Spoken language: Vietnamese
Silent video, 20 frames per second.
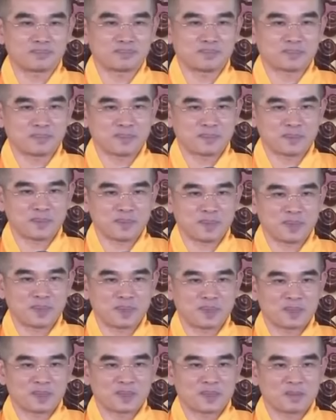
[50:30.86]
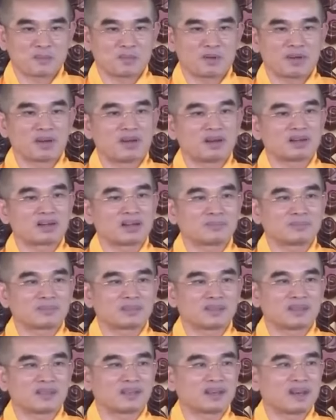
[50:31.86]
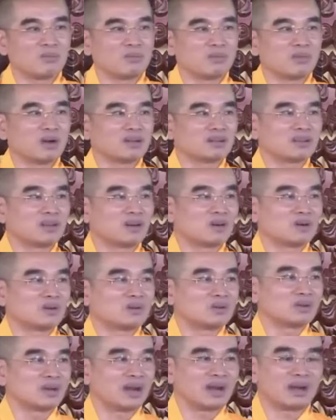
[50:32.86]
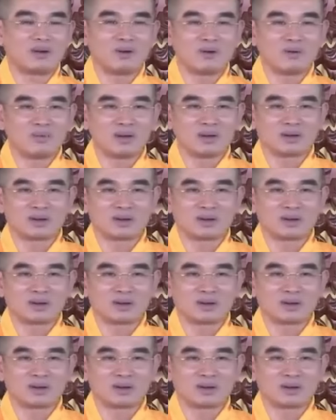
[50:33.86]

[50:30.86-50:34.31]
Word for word: Mình ở khắp, cho nên động ở chỗ nào mình cũng nhận ra.